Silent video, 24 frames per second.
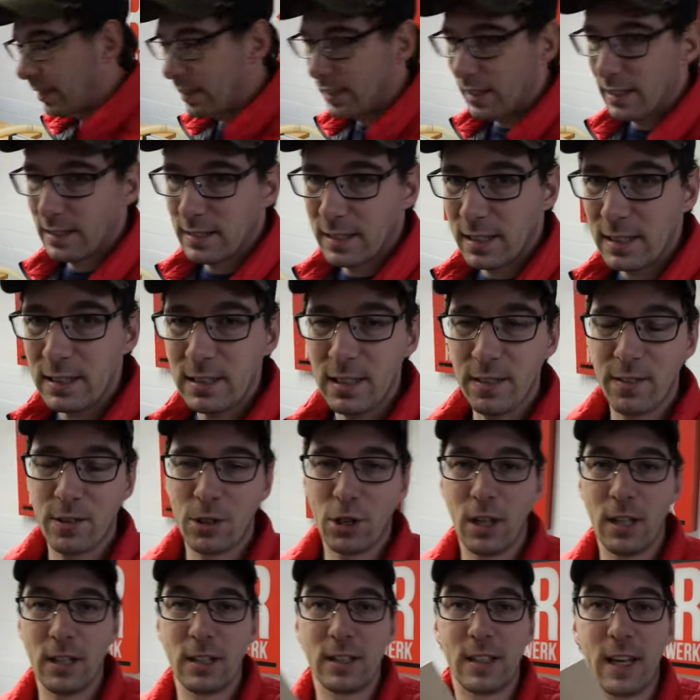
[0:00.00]
das kriegt ihr
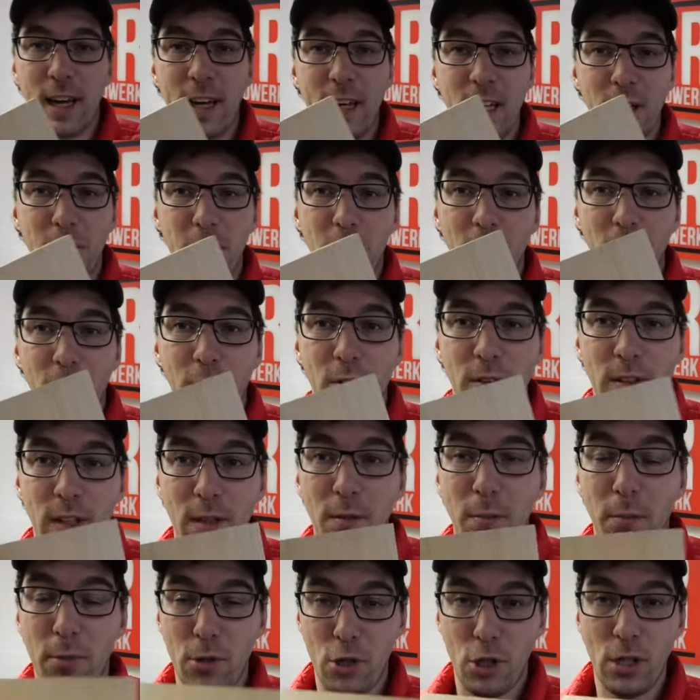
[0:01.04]
wahrscheinlich gar nicht mehr von
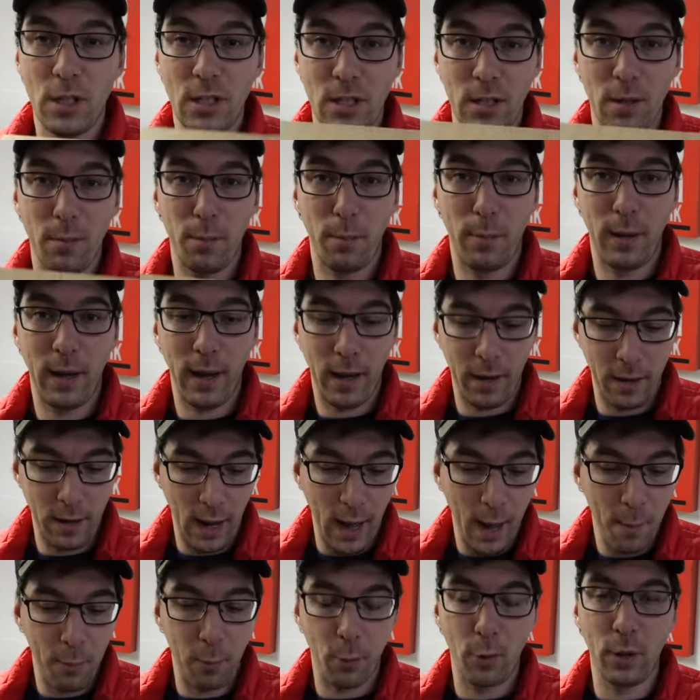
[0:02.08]
den beschichteten Platten
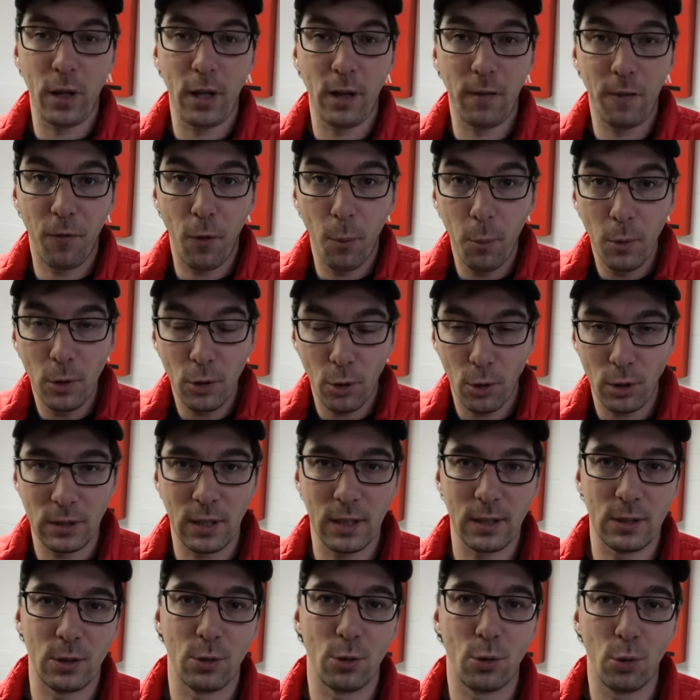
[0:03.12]
ab oder ihr fummelt euch
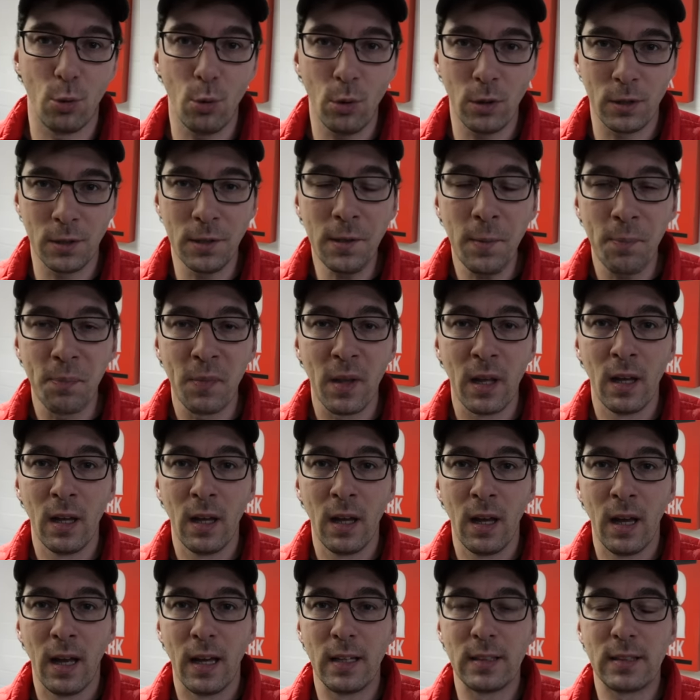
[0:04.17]
da zu Tode.
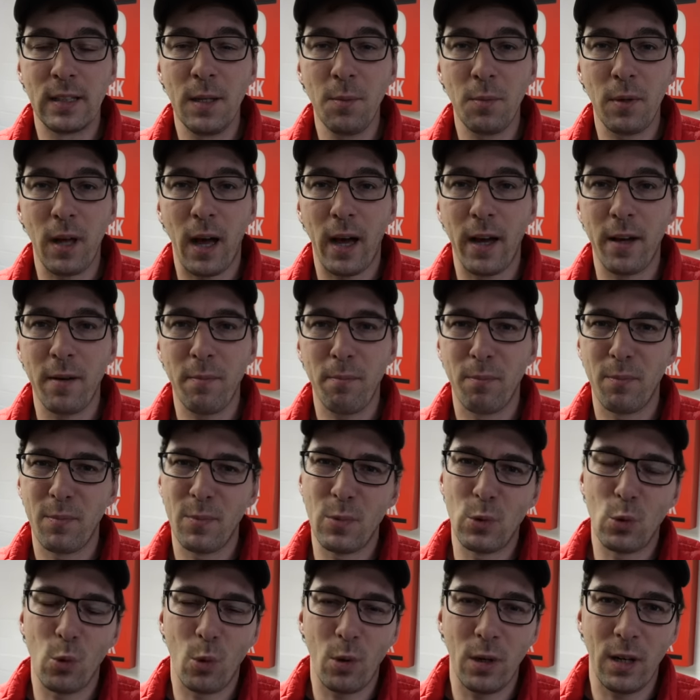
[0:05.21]
Es gibt ein
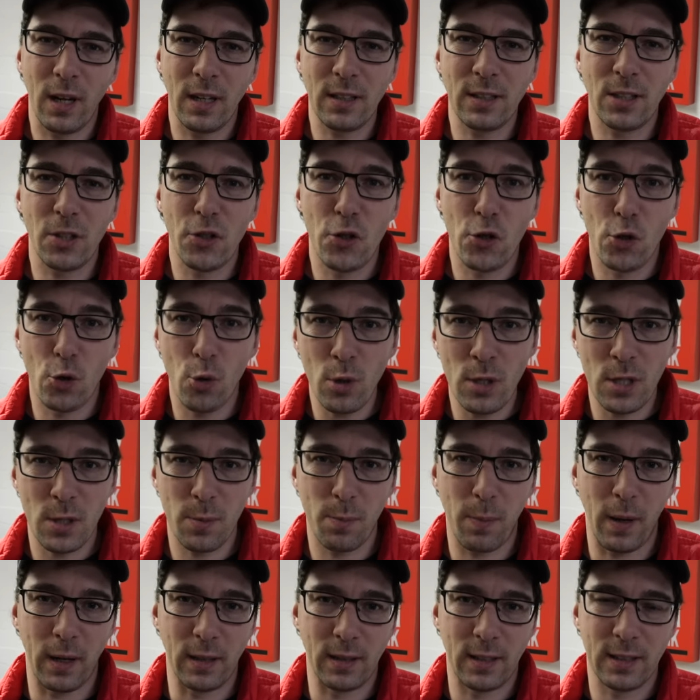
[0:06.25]
sogenanntes
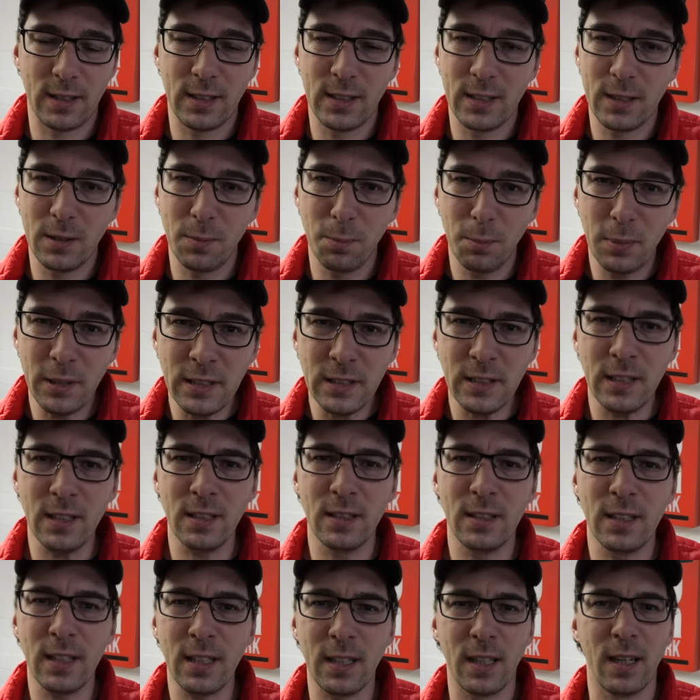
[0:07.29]
Schutzband. Das ist ein
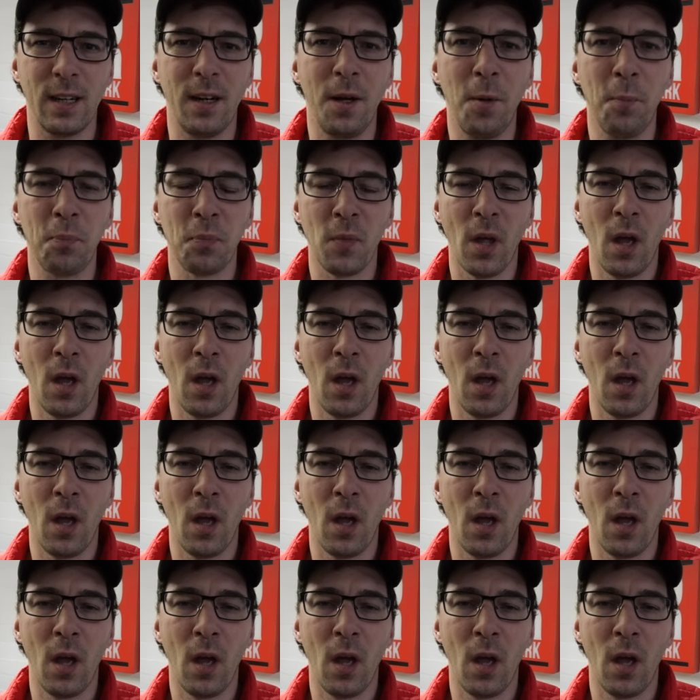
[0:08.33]
bisschen dicker